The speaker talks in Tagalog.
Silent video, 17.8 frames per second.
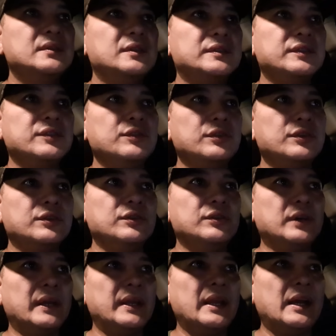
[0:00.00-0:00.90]
So
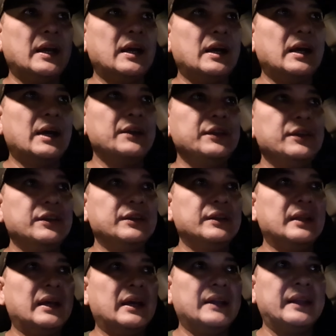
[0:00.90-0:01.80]
siguro kaya ano
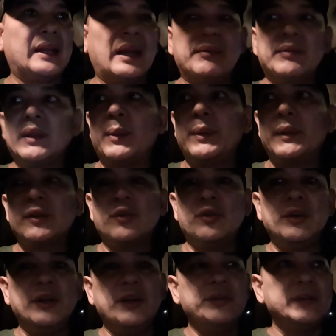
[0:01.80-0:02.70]
yun, uh, naramdaman
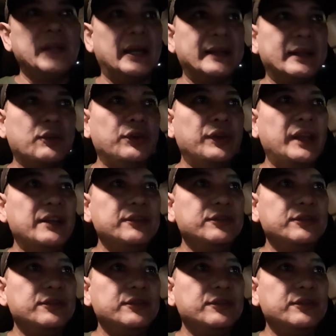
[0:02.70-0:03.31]
ko ulit yung dati kong